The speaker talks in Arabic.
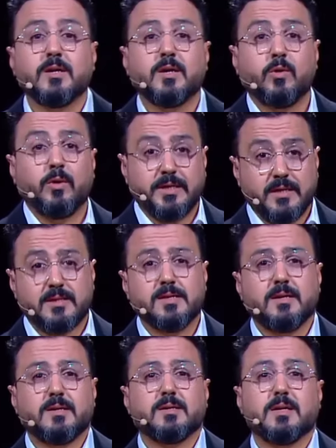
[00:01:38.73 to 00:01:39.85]
وحياتنا
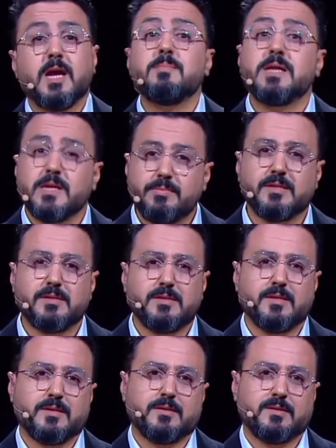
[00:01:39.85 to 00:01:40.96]
امانه بين يدينا
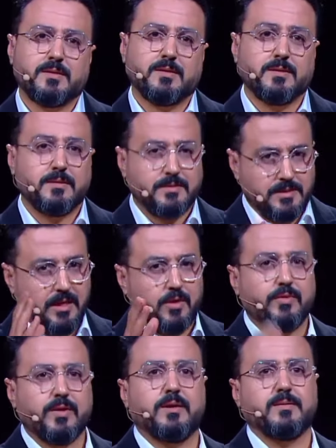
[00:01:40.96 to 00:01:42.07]
نتهلاو
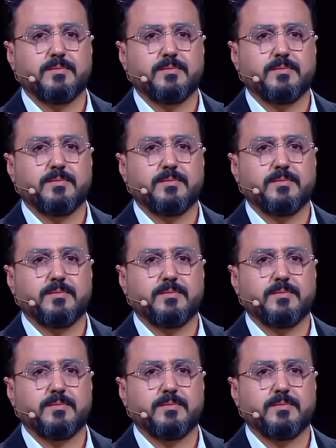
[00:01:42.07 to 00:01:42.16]
فيها